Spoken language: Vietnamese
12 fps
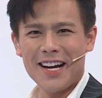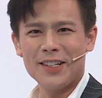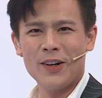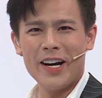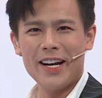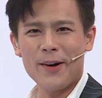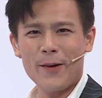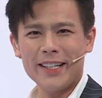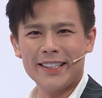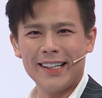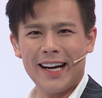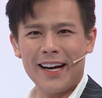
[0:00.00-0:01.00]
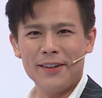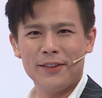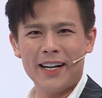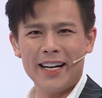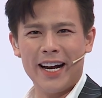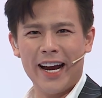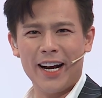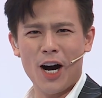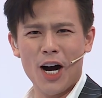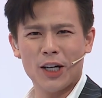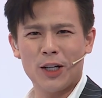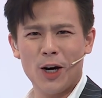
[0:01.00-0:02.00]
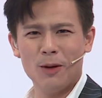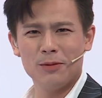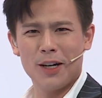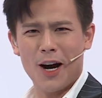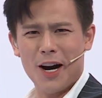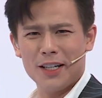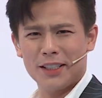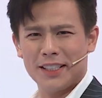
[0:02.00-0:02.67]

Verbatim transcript: anh Huy đã quay trở lại với Hẹn Hò Cùng Ngôi